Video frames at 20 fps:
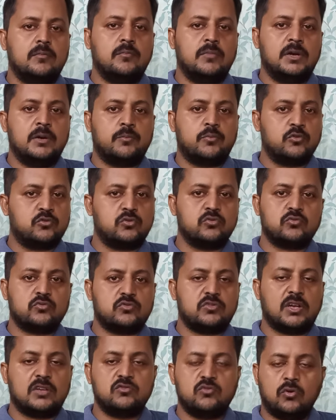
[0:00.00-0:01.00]
মানে
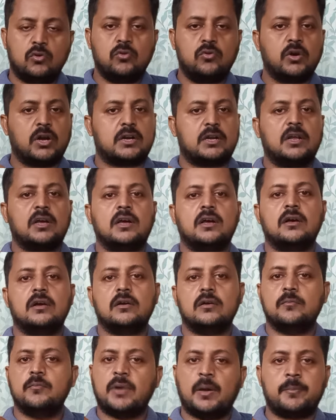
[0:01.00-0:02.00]
প্রশংসাযোগ্য একটা
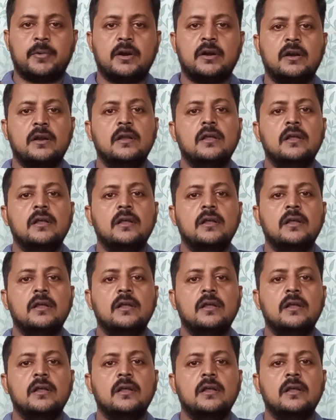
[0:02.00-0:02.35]
ব্যাপার